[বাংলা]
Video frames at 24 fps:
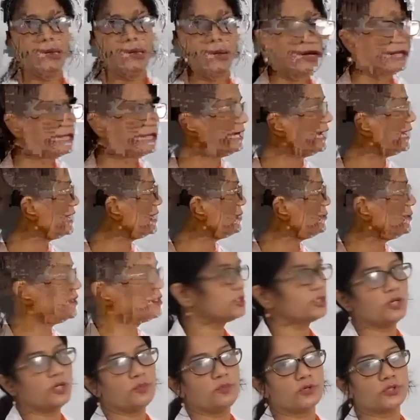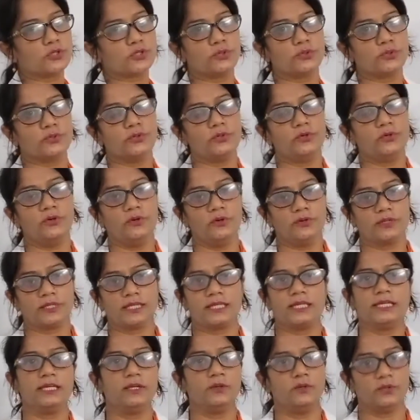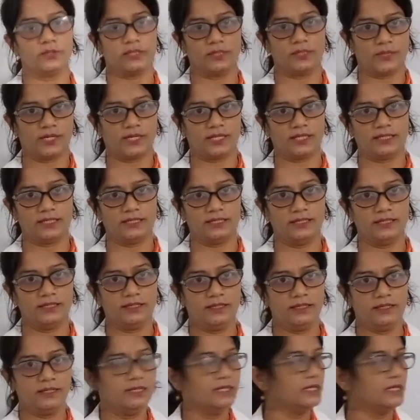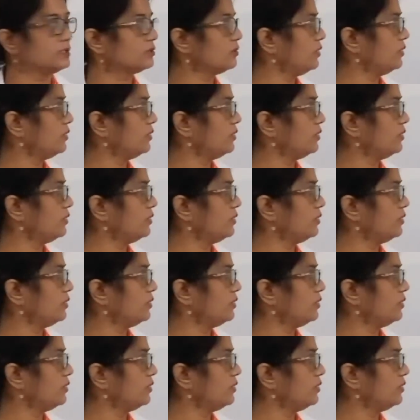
অধ্যায়ের বিষয়বস্তুগুলো কি হতে পারে তো